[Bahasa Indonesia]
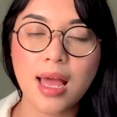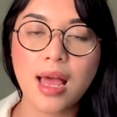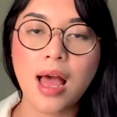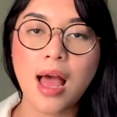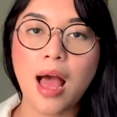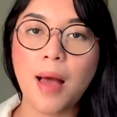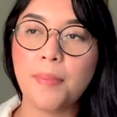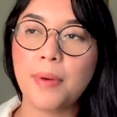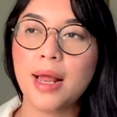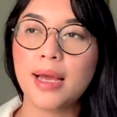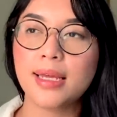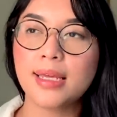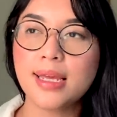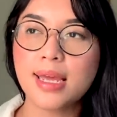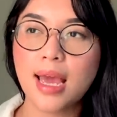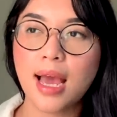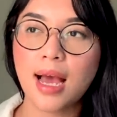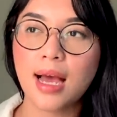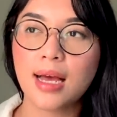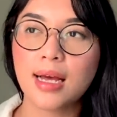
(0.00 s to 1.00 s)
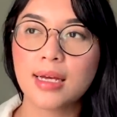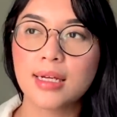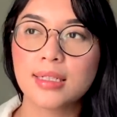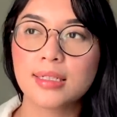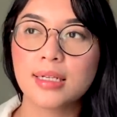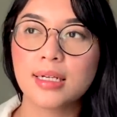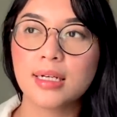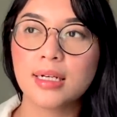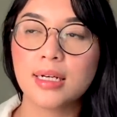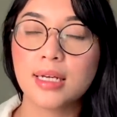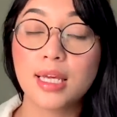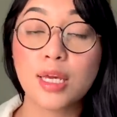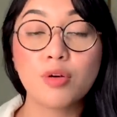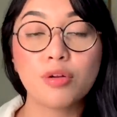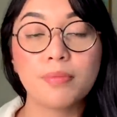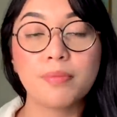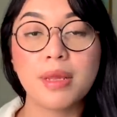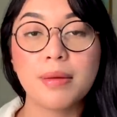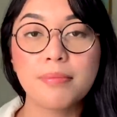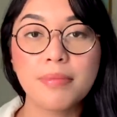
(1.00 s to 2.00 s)
apalagi yang uh,
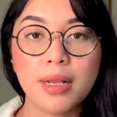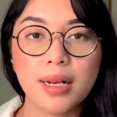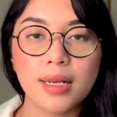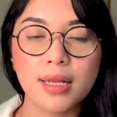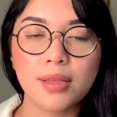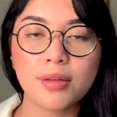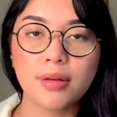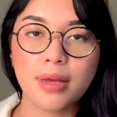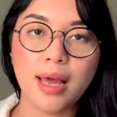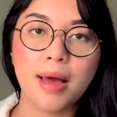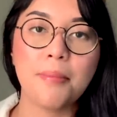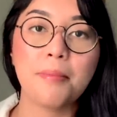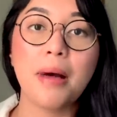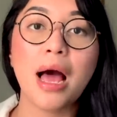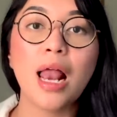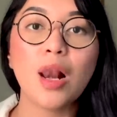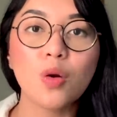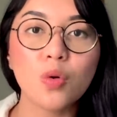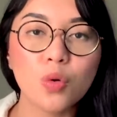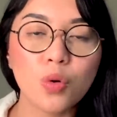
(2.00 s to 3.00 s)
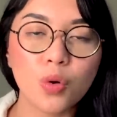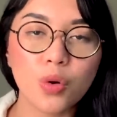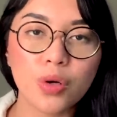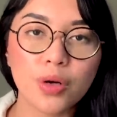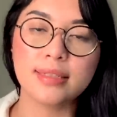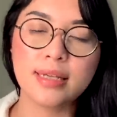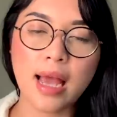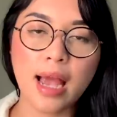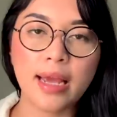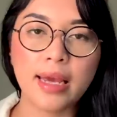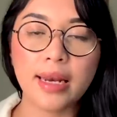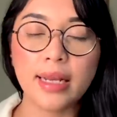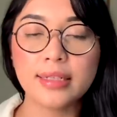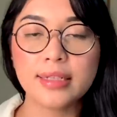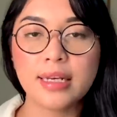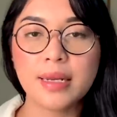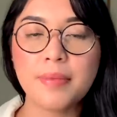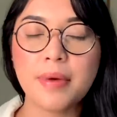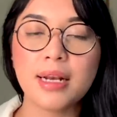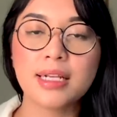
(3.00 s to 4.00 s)
ikut bimbel gitu ya malu sih
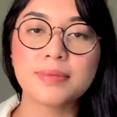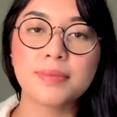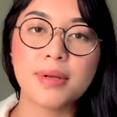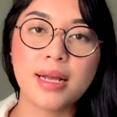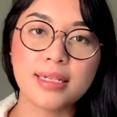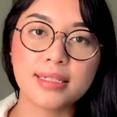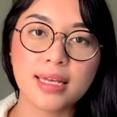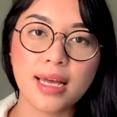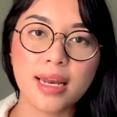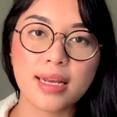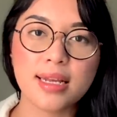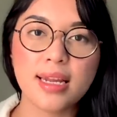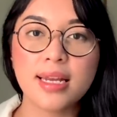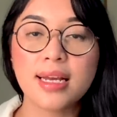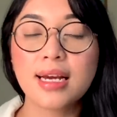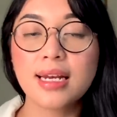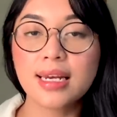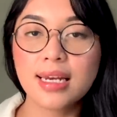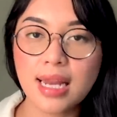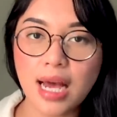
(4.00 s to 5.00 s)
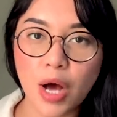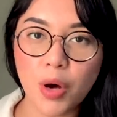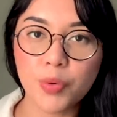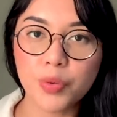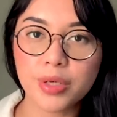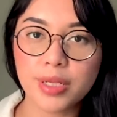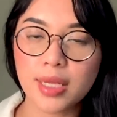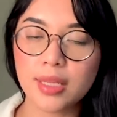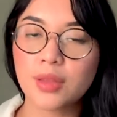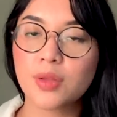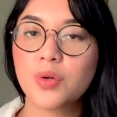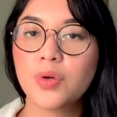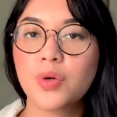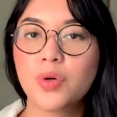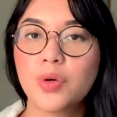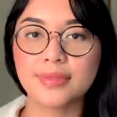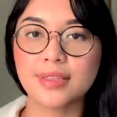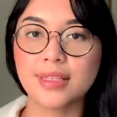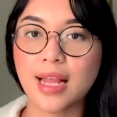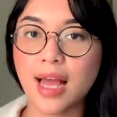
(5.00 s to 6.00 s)
akhirnya jadi males belajar jadi ngedown
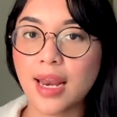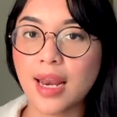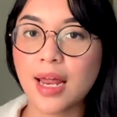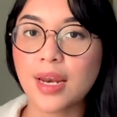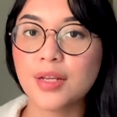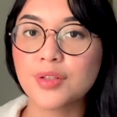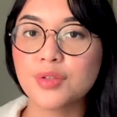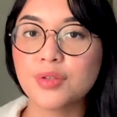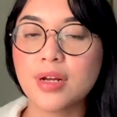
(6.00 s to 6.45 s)
gitu dan ada